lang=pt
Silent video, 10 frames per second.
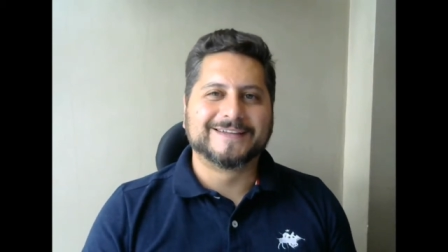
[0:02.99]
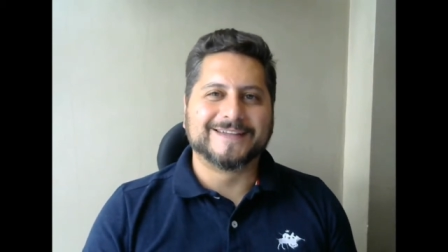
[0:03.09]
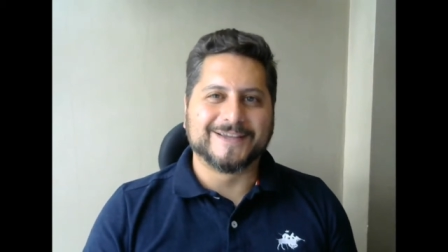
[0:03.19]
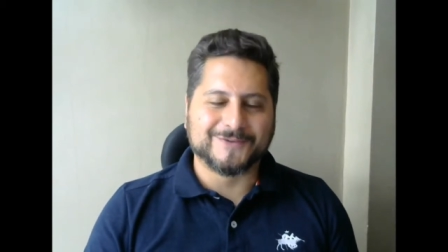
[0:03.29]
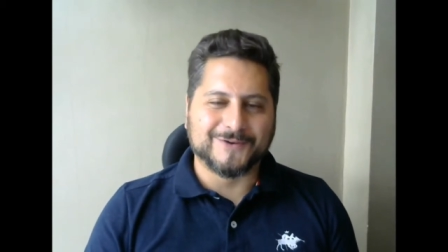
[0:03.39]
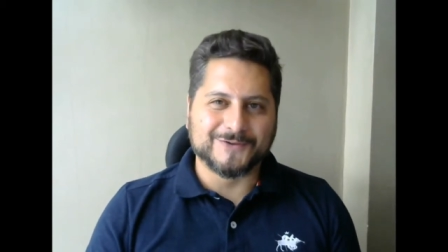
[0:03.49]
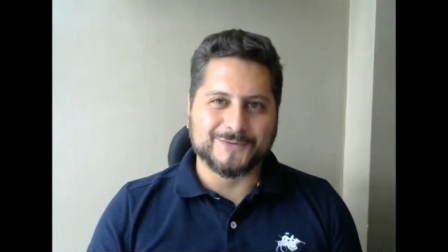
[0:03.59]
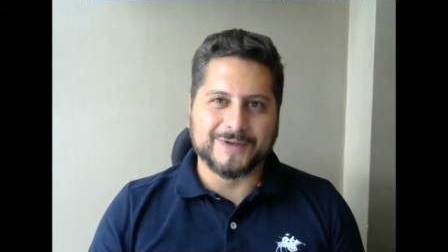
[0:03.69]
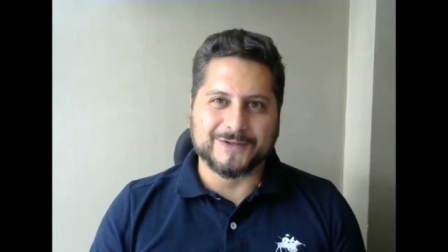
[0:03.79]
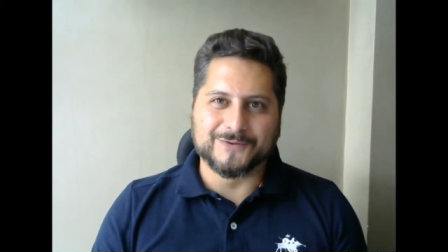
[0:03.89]
da Escola de
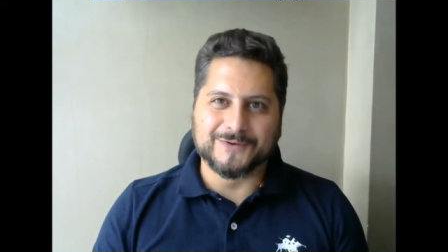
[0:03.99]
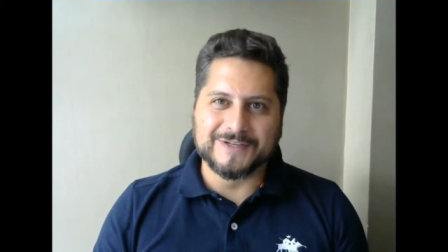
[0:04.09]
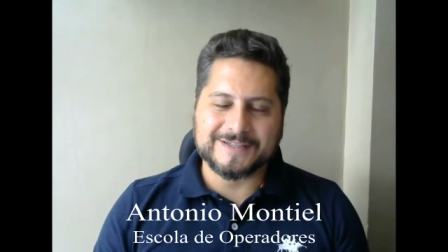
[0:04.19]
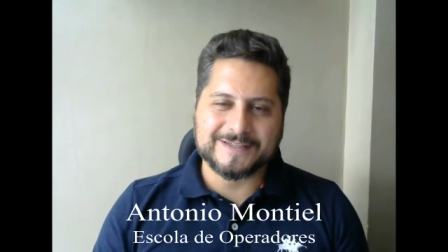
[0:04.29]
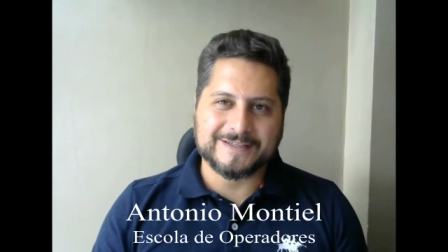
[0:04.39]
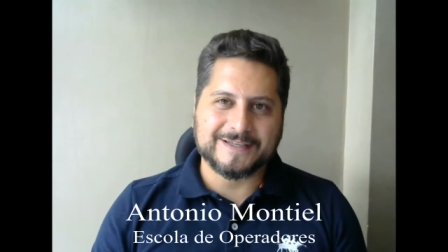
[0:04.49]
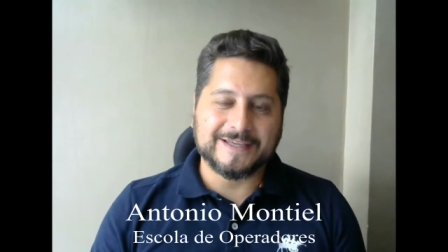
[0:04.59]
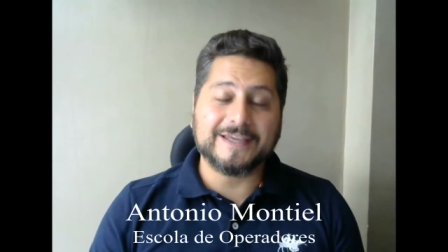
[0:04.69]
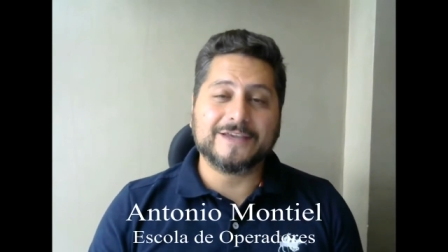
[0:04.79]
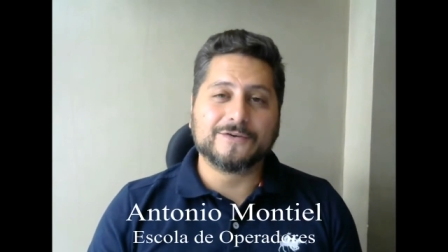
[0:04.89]
Operadores,
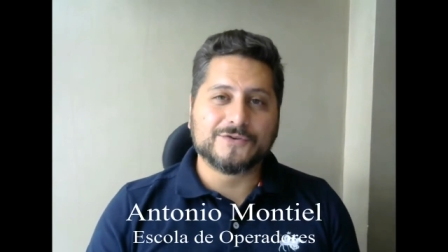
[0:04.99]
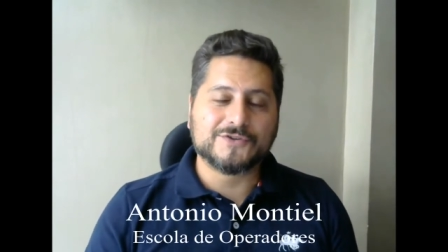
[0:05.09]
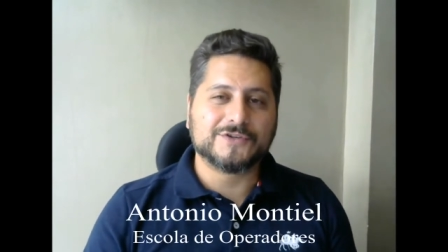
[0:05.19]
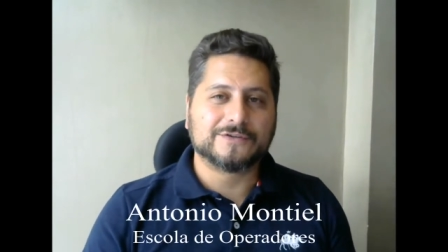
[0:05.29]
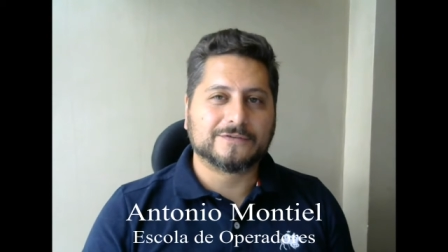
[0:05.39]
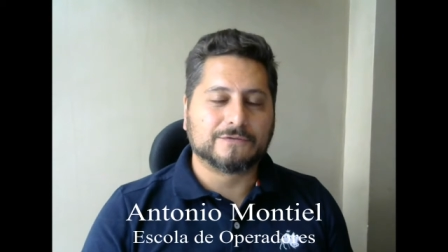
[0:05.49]
e hoje